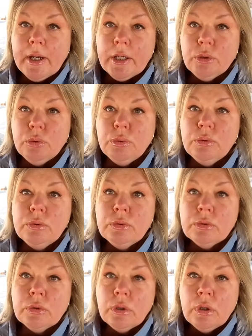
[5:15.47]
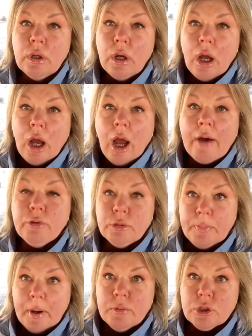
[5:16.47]
году, а вот
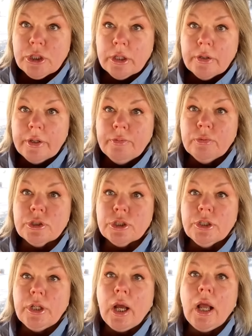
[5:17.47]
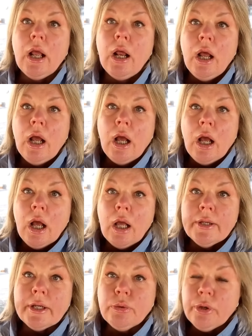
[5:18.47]
бабушка, его жена,
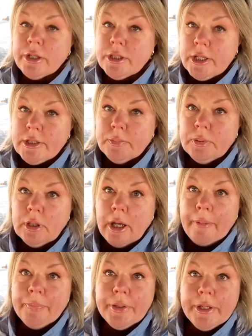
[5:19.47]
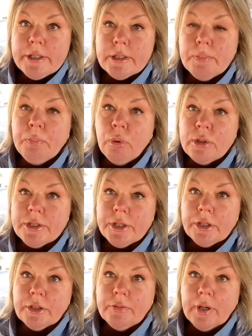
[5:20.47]
которая, кстати, была из
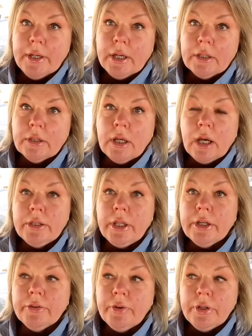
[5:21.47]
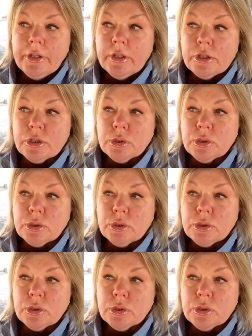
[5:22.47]
польских дворян, она говорила,